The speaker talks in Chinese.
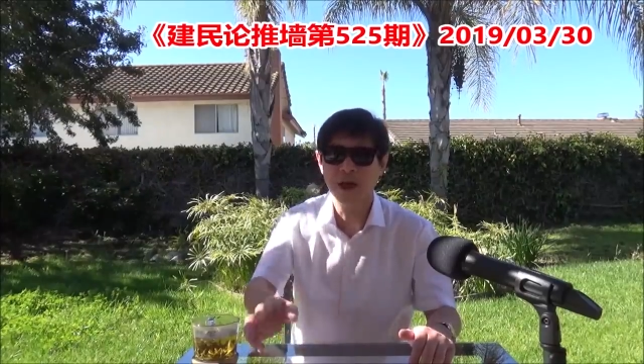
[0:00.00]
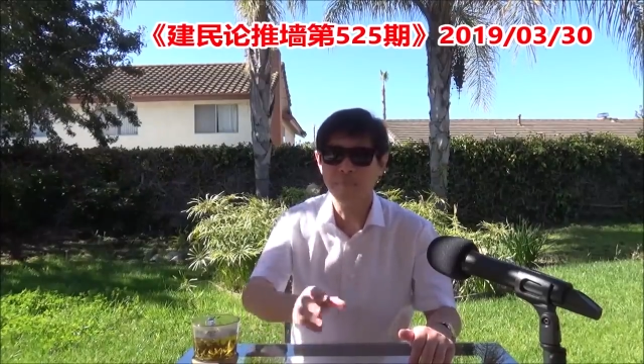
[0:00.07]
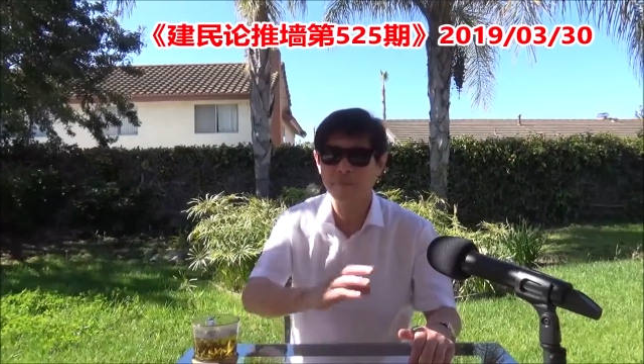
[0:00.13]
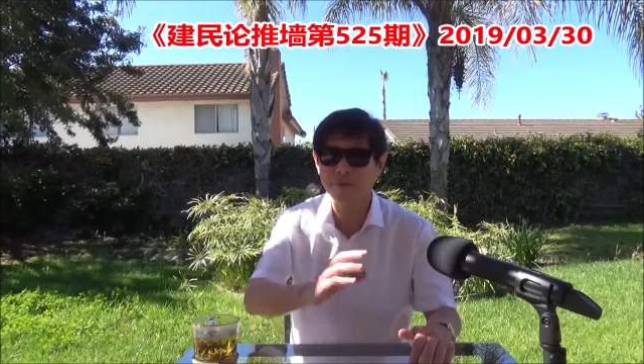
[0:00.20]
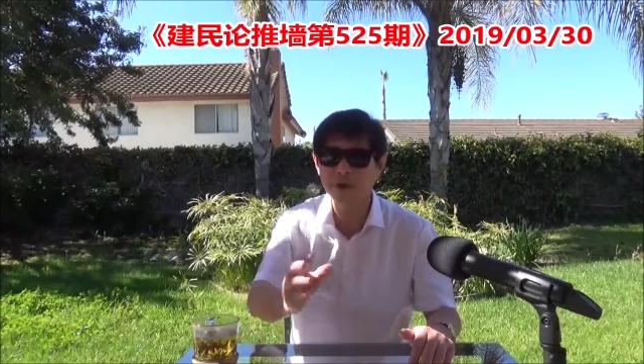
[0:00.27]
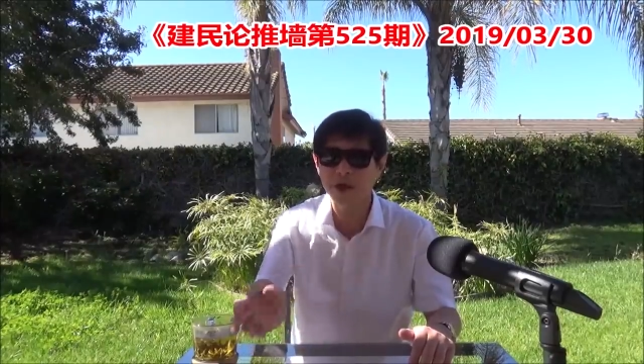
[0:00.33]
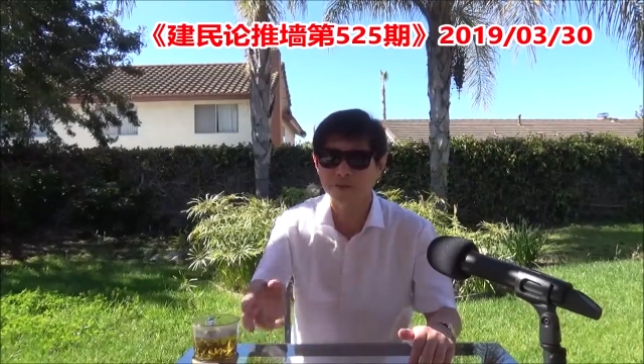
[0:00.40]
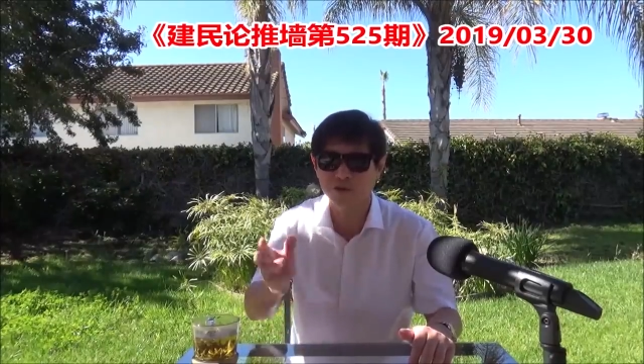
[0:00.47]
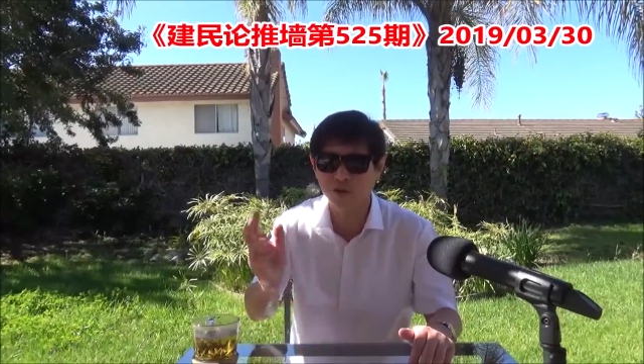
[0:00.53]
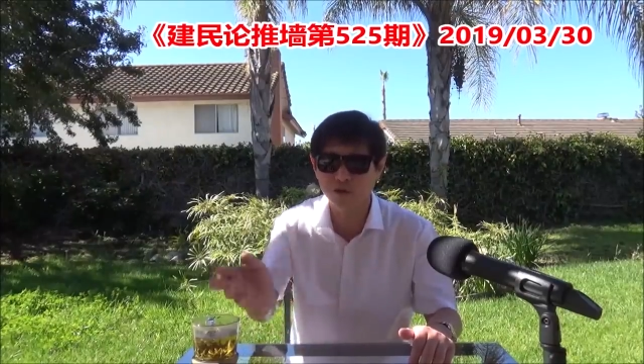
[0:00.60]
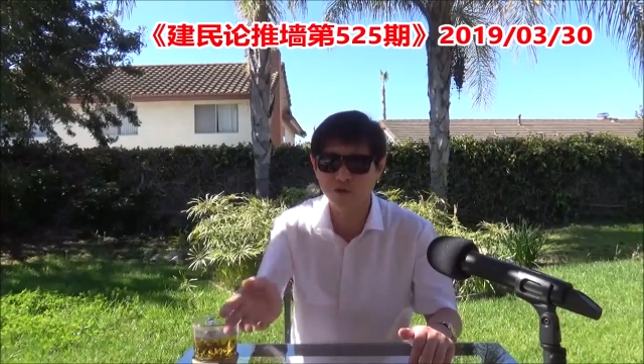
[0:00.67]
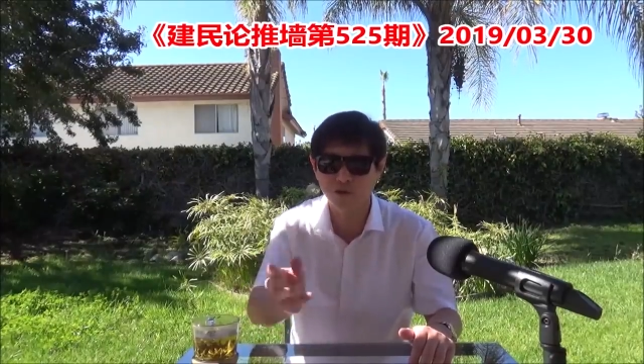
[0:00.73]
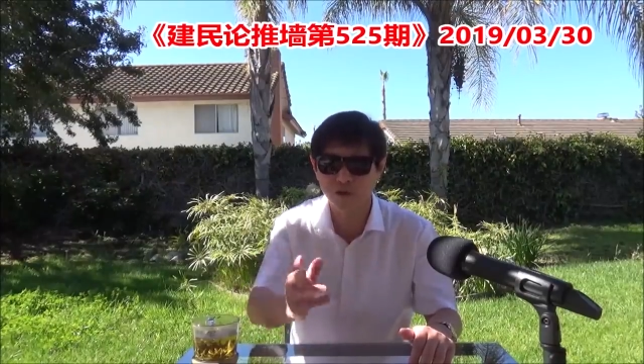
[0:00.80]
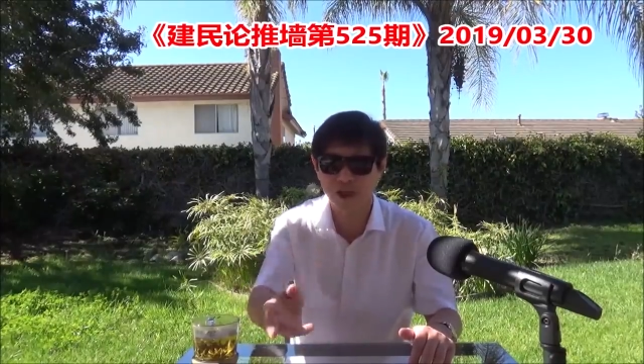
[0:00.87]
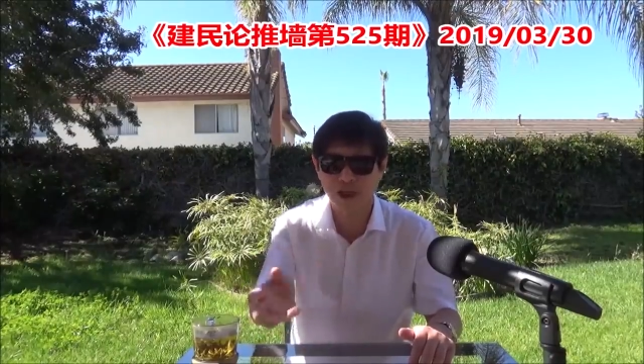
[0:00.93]
不要突
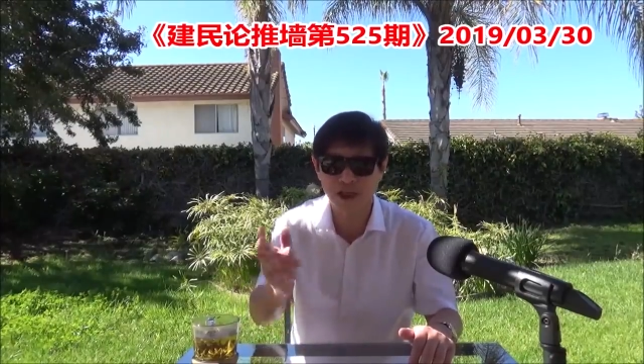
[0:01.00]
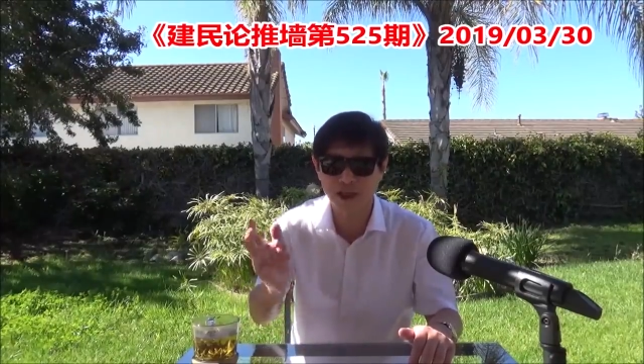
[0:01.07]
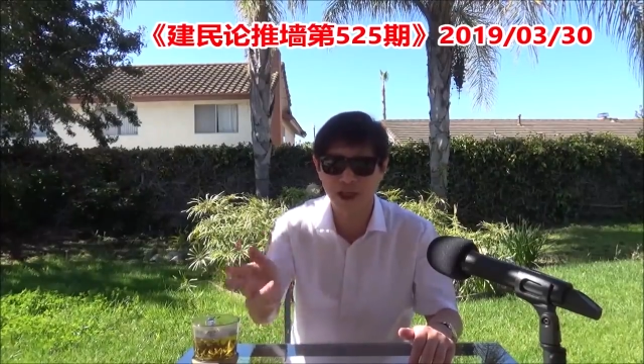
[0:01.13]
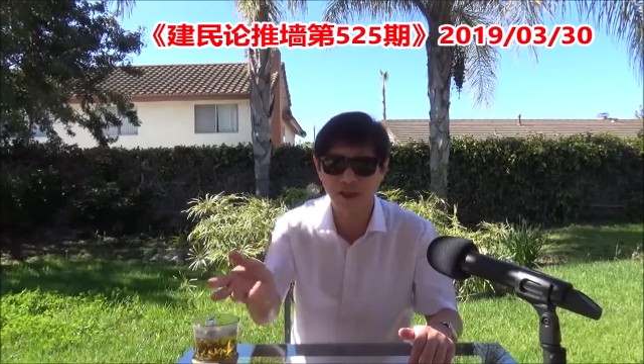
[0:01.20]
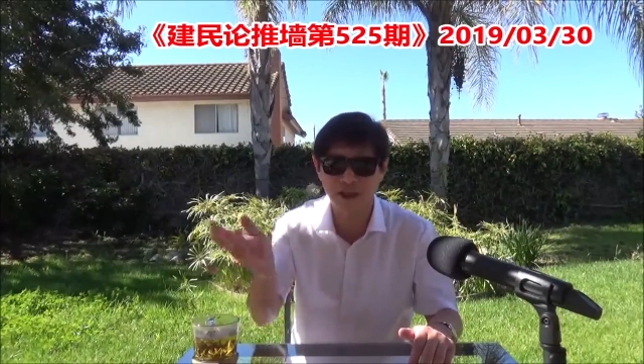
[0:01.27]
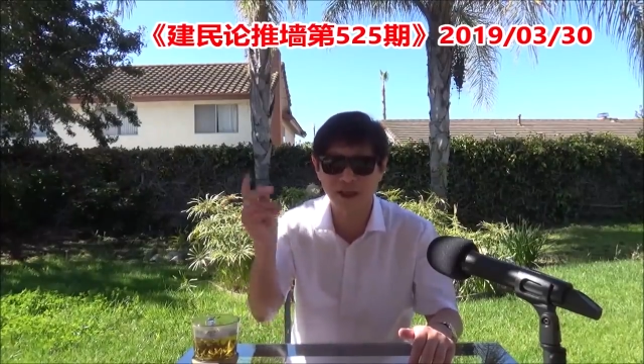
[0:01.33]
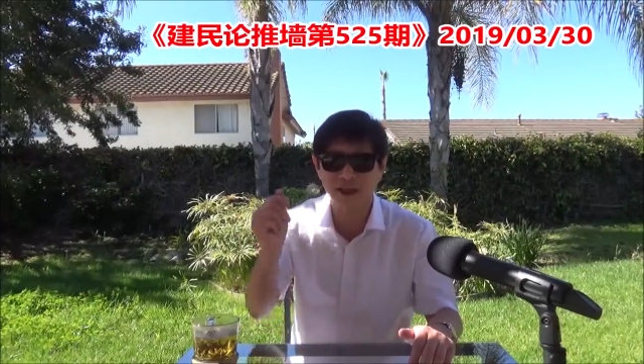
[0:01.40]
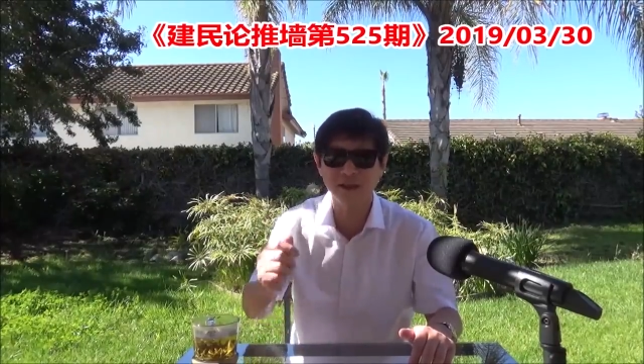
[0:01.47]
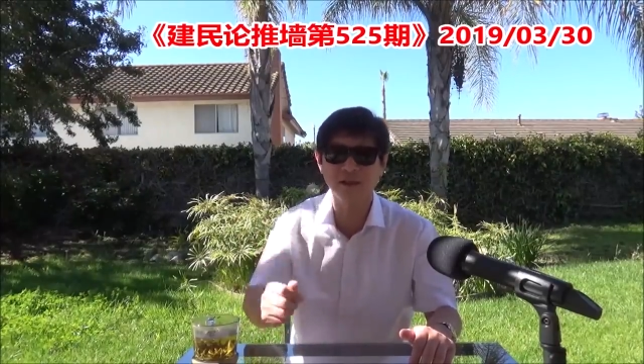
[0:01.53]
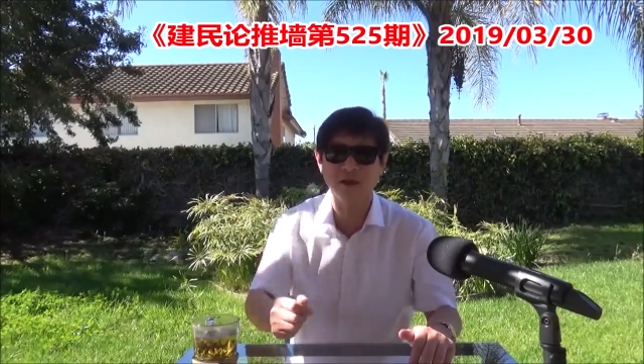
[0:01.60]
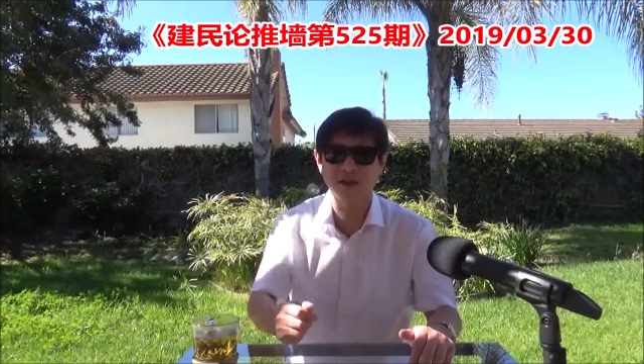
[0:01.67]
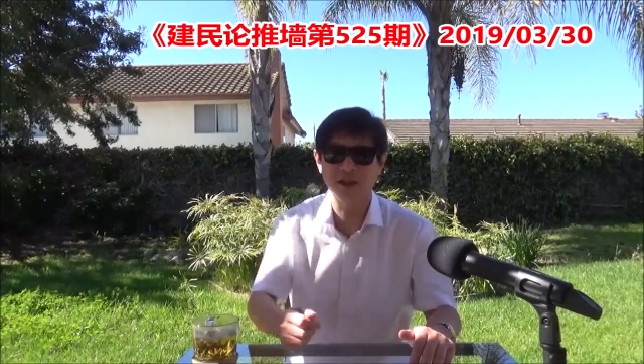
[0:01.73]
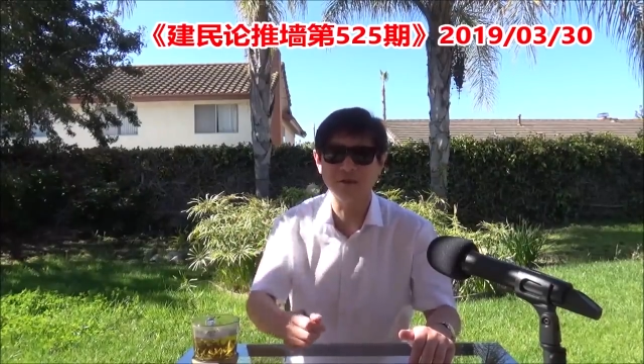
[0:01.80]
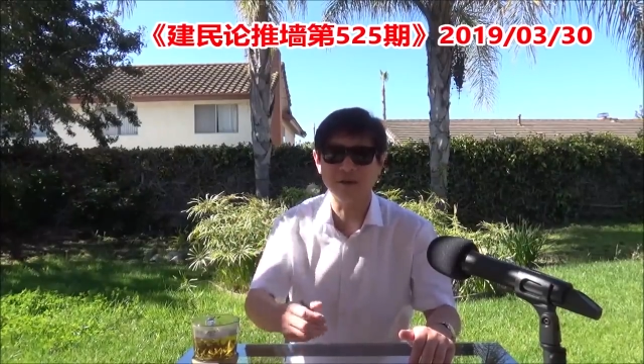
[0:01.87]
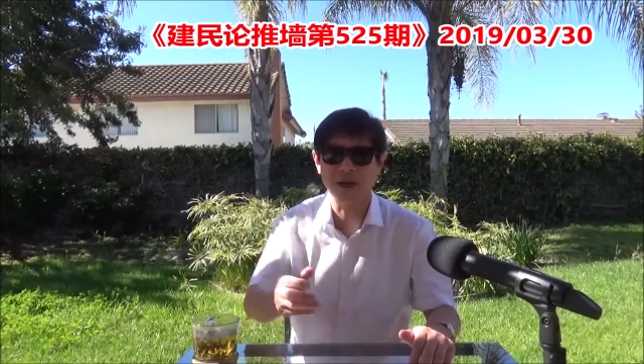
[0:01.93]
出李克强的领导
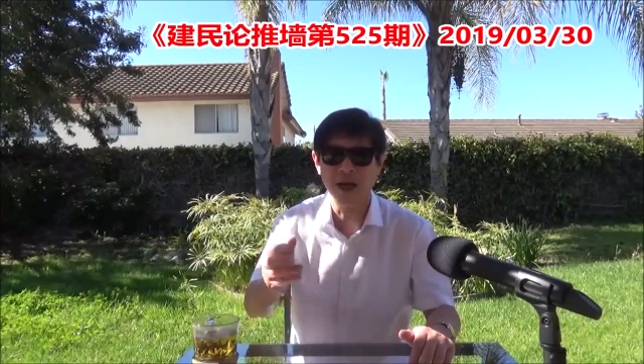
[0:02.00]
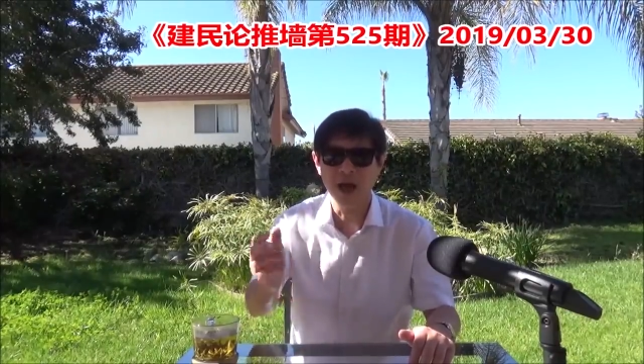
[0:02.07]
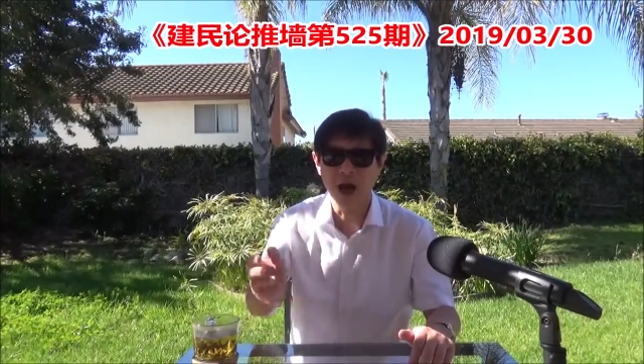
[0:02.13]
地位，